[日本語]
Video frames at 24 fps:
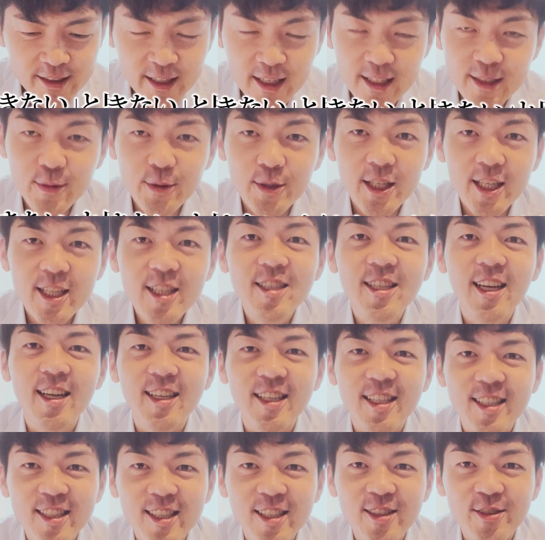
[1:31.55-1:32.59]
何もできない
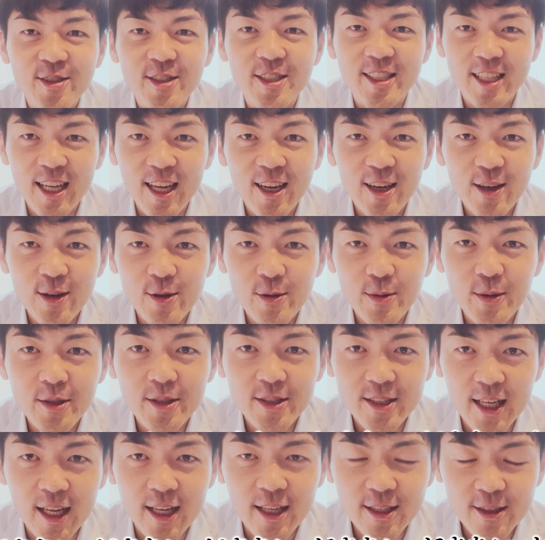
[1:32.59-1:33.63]
なっていう風にね、
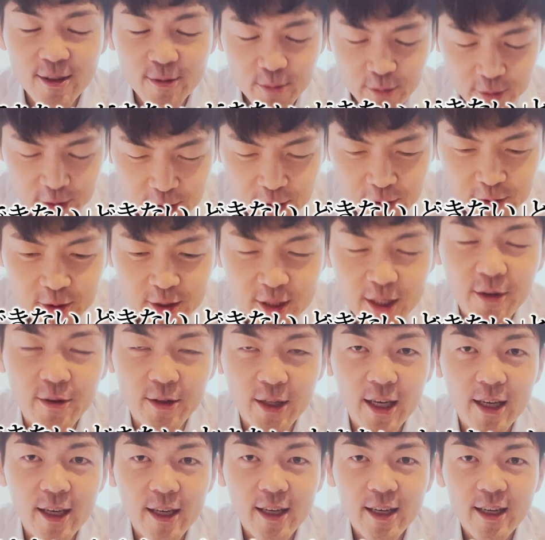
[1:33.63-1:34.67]
思って、無力さを
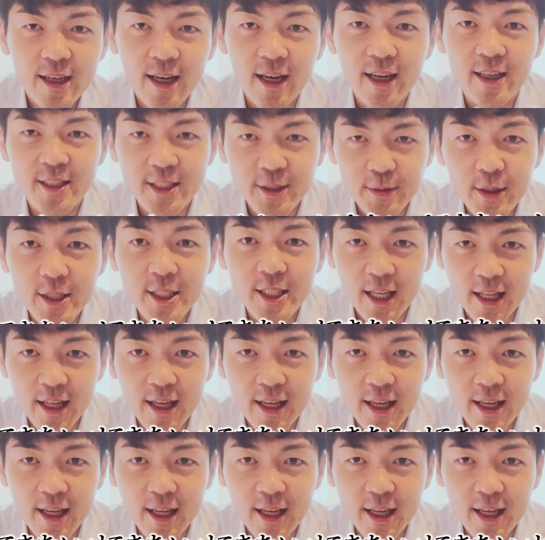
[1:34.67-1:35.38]
ね、感じました